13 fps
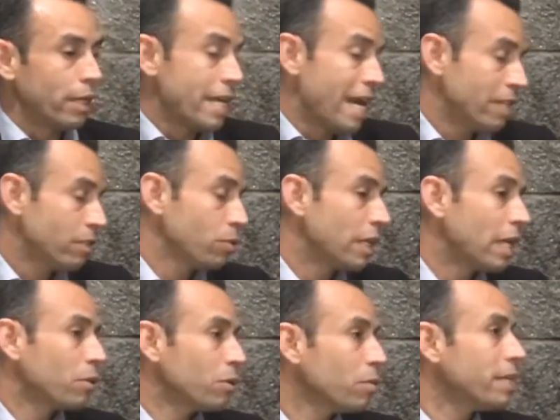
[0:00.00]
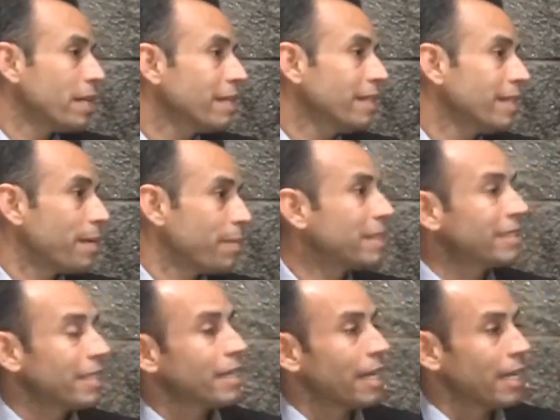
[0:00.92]
y a eso en economía se le llama
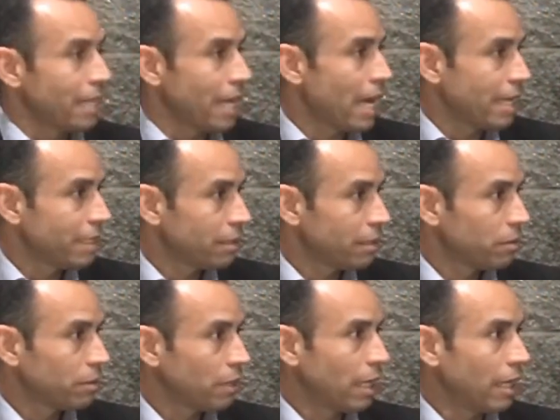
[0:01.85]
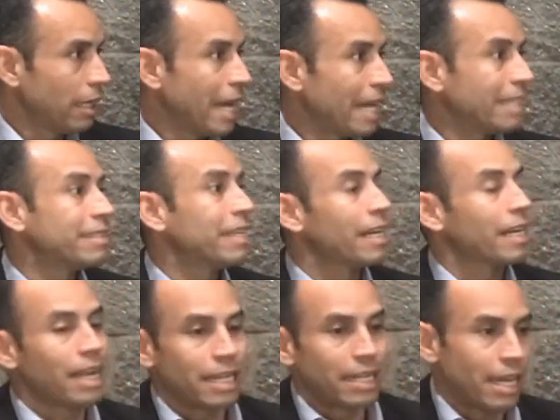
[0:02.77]
externalidades. la
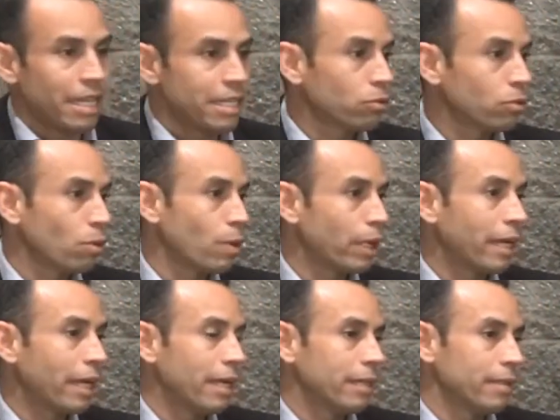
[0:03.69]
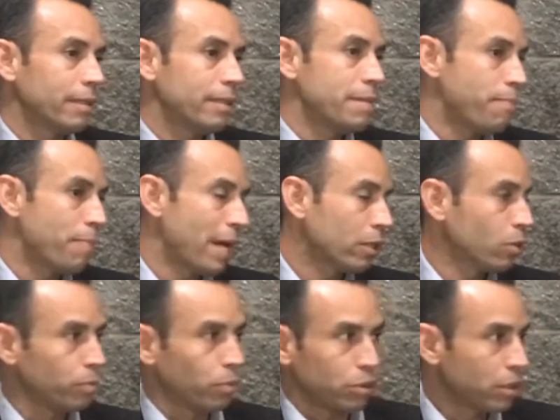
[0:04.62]
externalidad es todo aquel
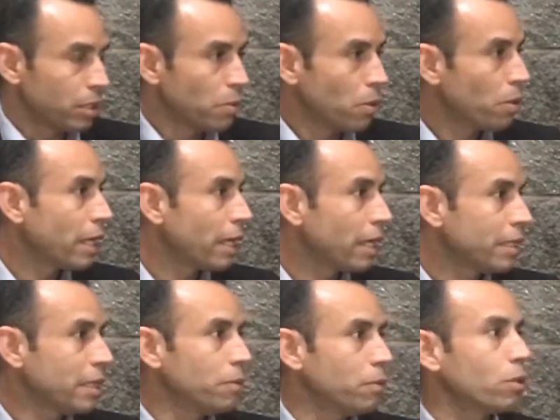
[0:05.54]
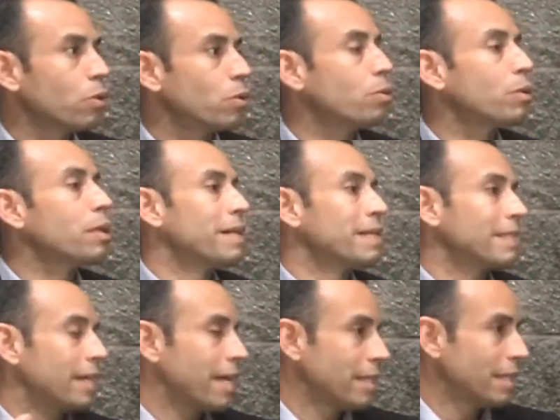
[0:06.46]
impacto positivo o negativo que ocurre más
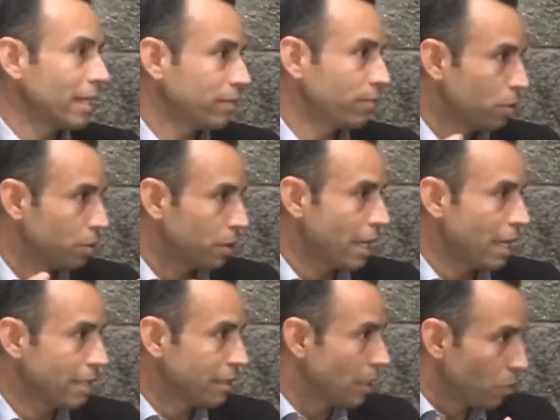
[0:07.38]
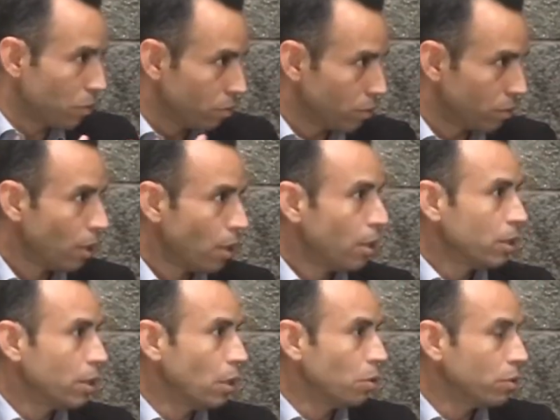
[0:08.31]
allá de las fronteras de, un,
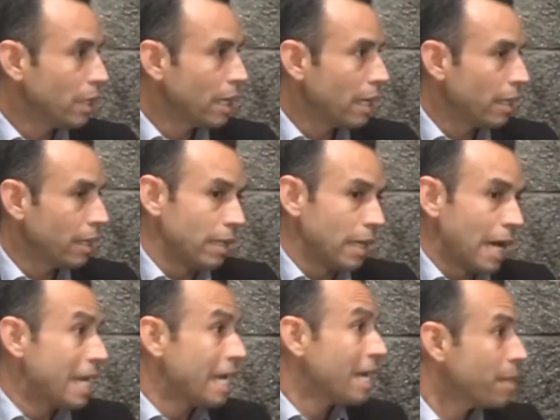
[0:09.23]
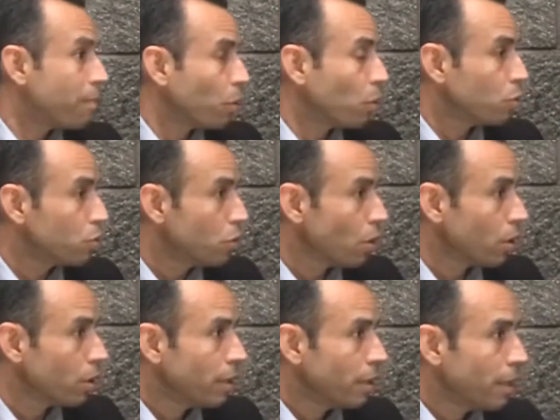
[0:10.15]
una área de producción.